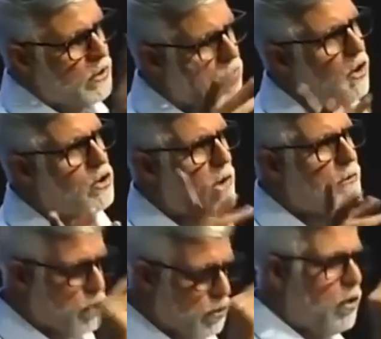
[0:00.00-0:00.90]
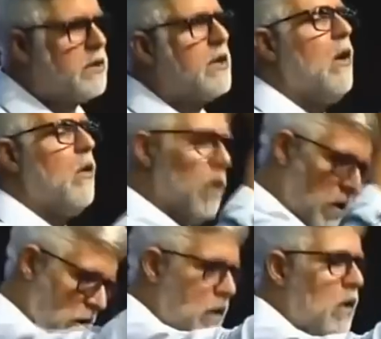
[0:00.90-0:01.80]
porque nós somos um montão.
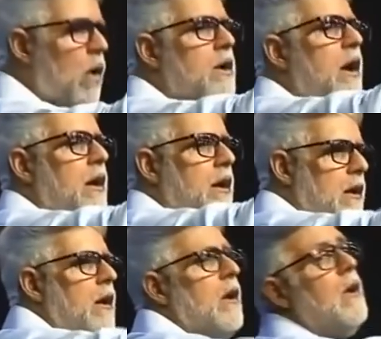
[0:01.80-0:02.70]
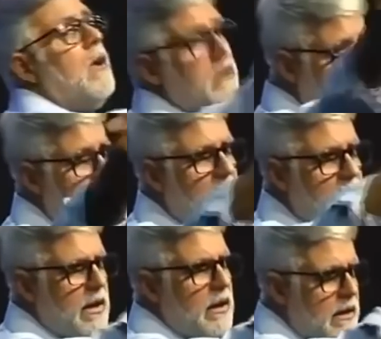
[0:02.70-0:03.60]
Ok, sai
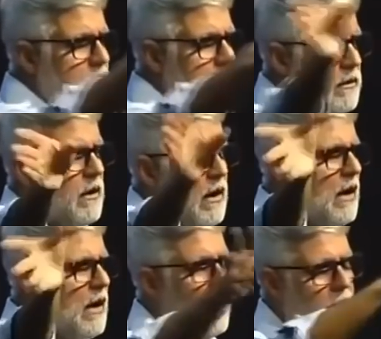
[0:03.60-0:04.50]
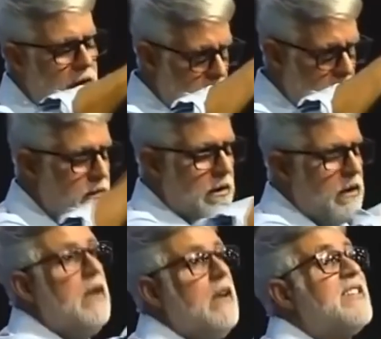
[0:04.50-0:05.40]
dele agora.
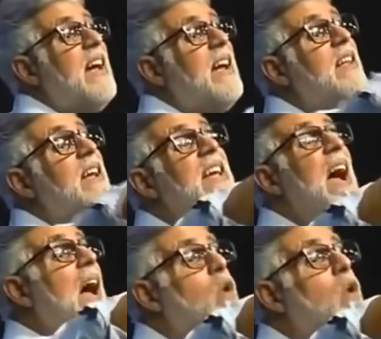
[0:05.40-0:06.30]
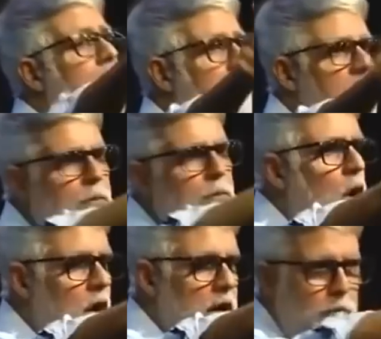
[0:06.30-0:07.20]
Sai dele agora. Acabou,
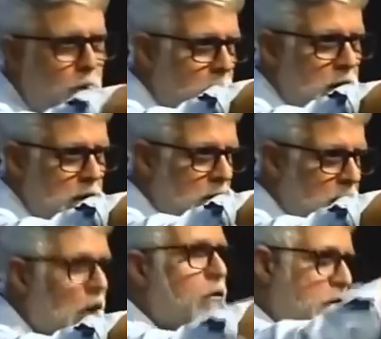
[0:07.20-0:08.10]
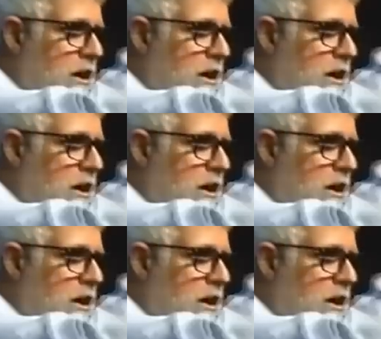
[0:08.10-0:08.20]
acabou. Eu vim